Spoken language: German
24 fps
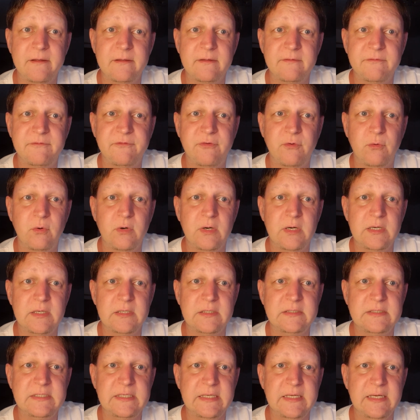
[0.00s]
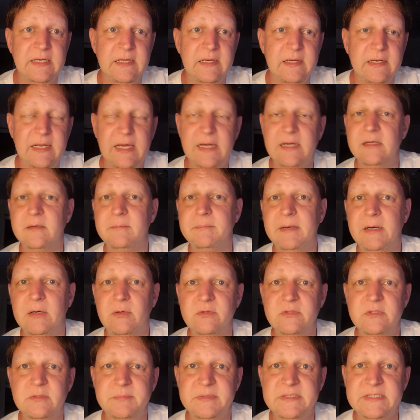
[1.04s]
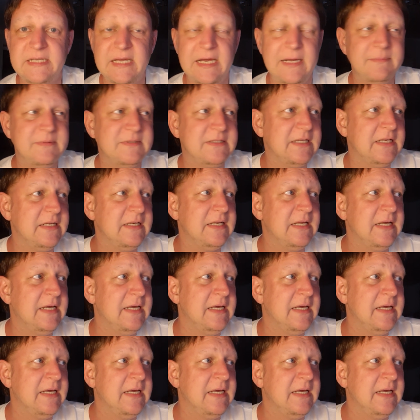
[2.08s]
vor der langen Pause bis Herbst dann.